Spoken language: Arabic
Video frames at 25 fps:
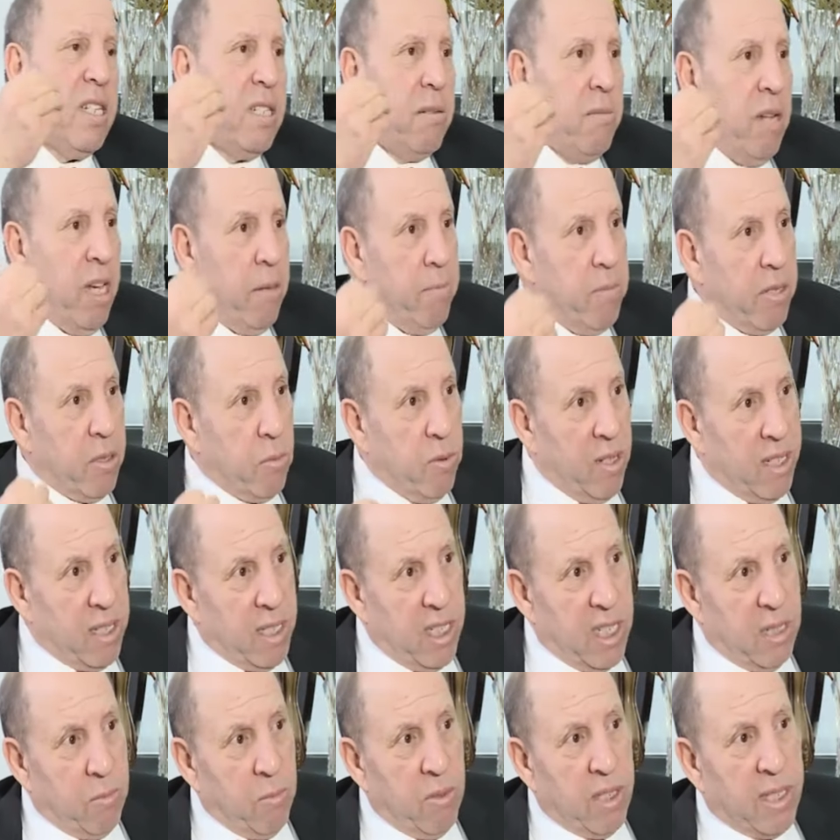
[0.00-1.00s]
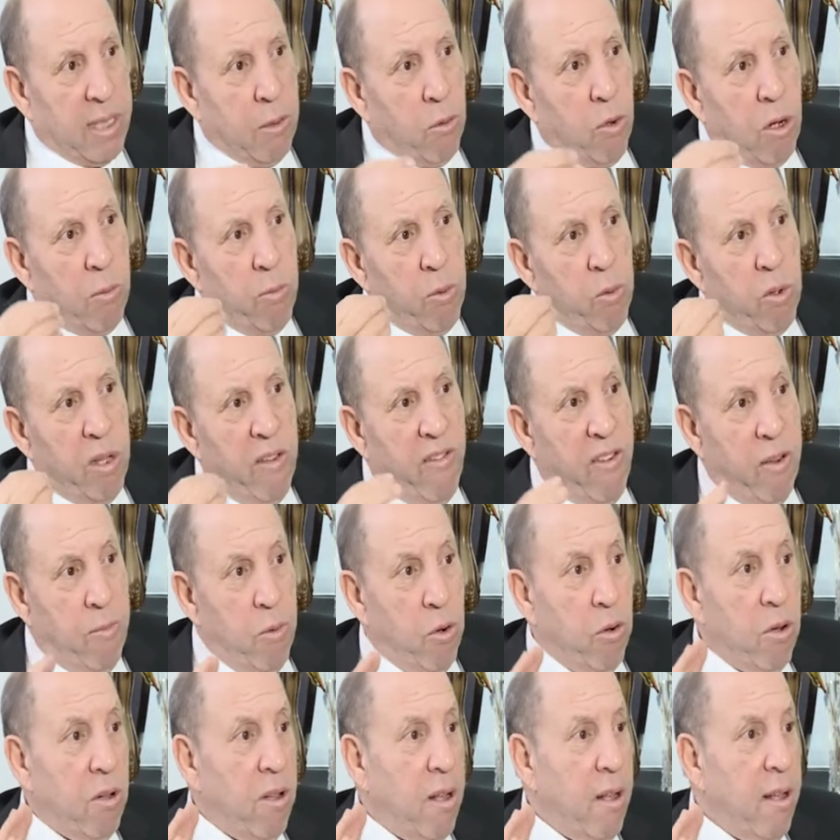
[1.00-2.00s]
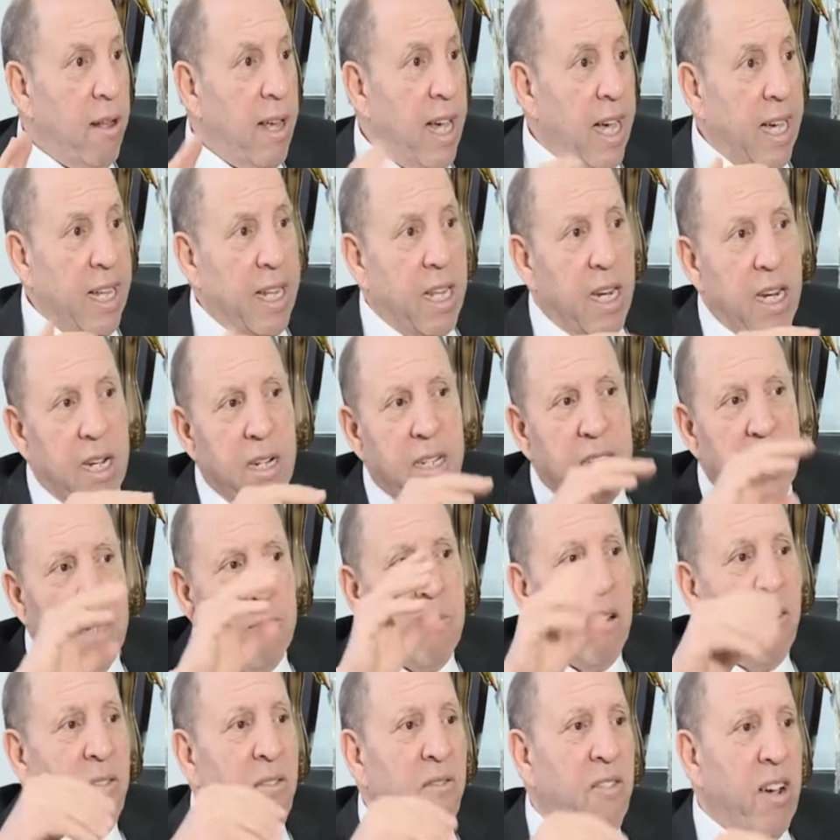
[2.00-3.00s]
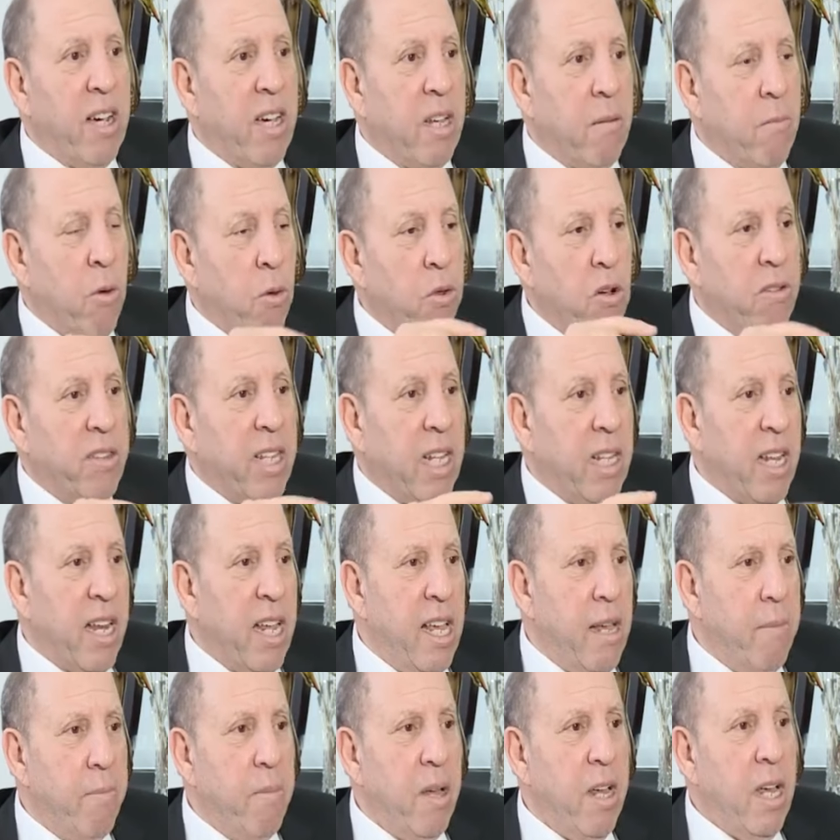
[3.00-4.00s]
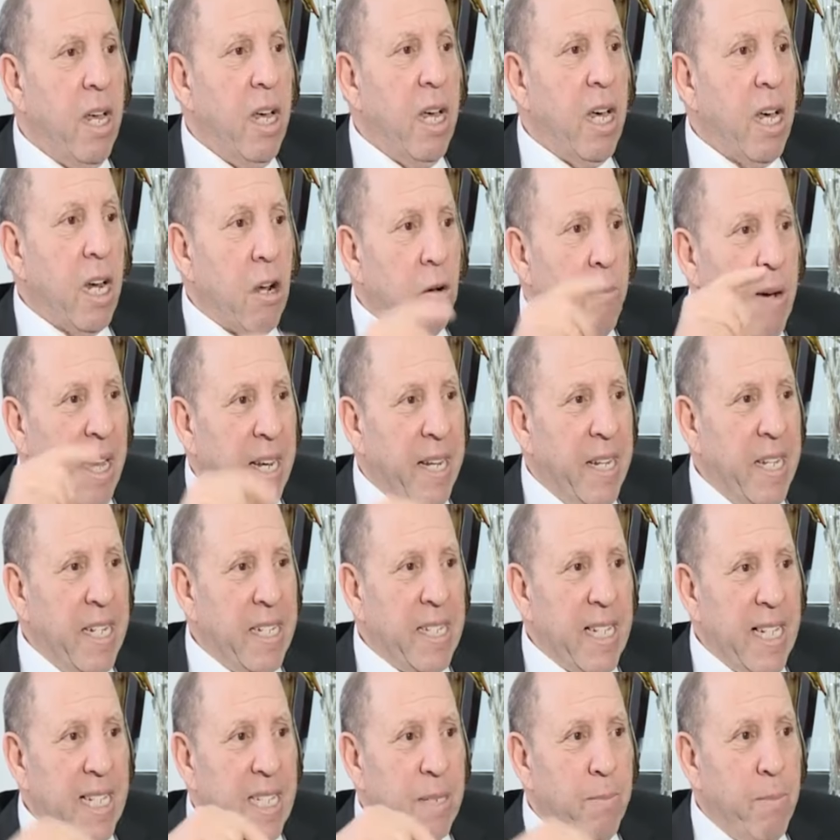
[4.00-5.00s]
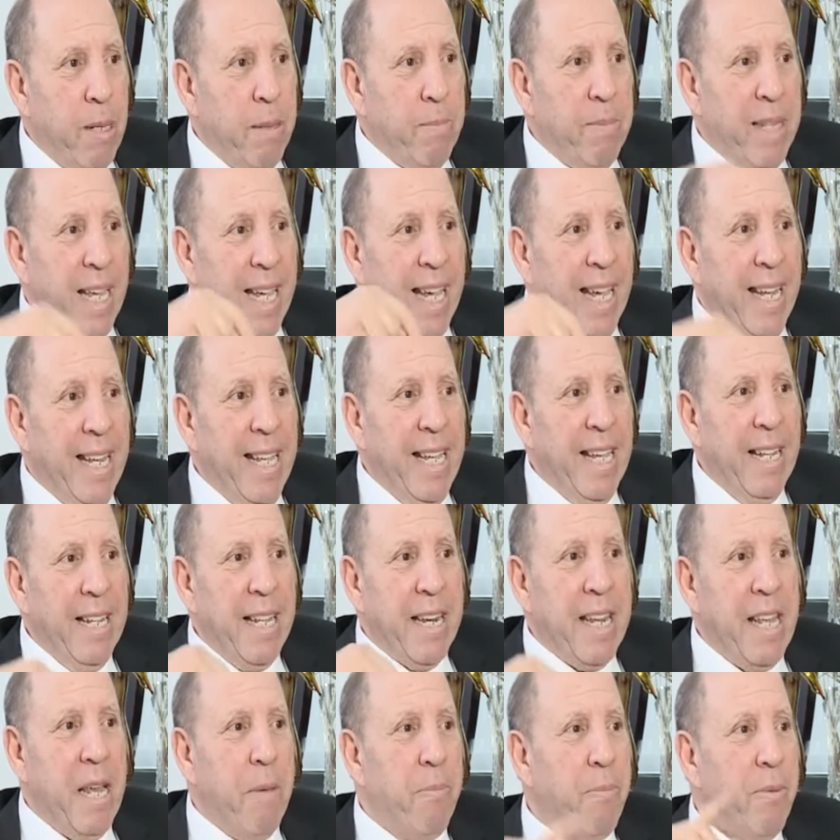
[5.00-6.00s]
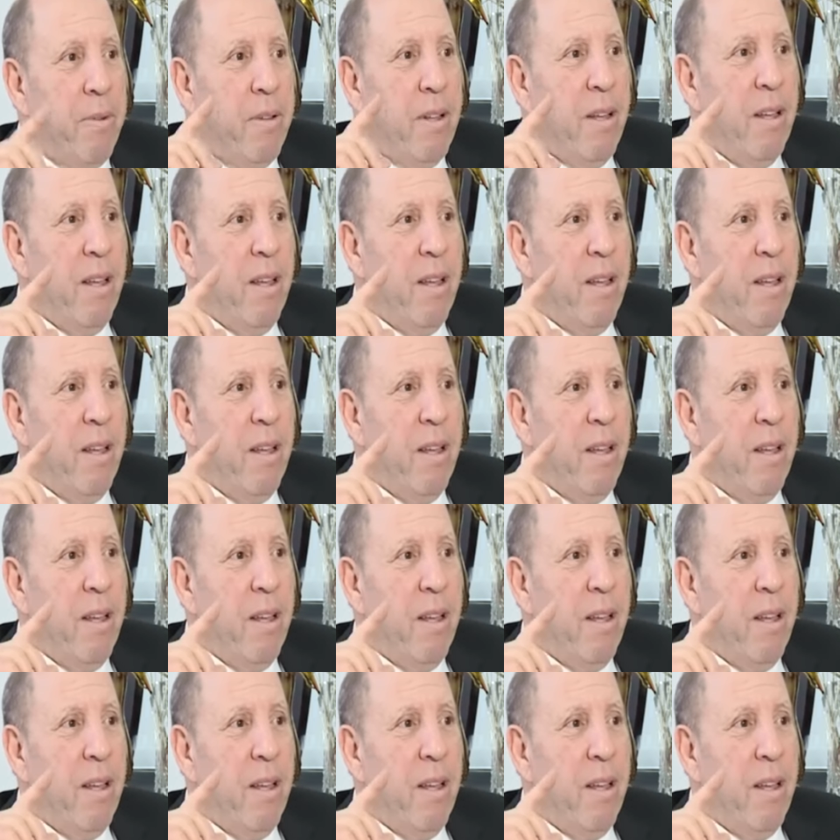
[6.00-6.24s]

لازم نحب التوانسه لازم يستوعبوه ويفهموه احنا رانا ديما نفكر الموضوع نتاع الارهاب راهو ما عندناش اسباب داخليه للارهاب